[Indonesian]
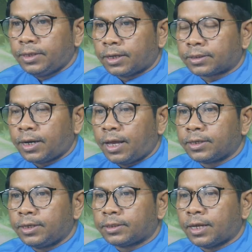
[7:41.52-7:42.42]
yang
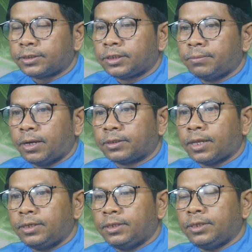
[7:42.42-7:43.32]
telah kita simak
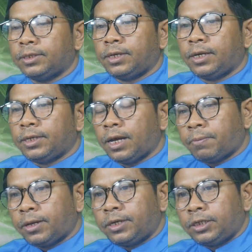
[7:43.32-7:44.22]
tadi
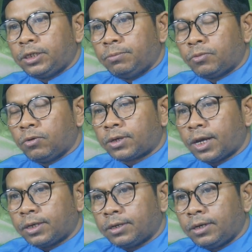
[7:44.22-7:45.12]
dapat
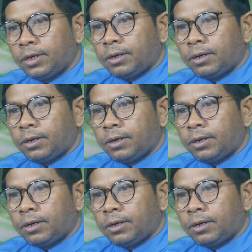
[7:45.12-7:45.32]
disimpulkan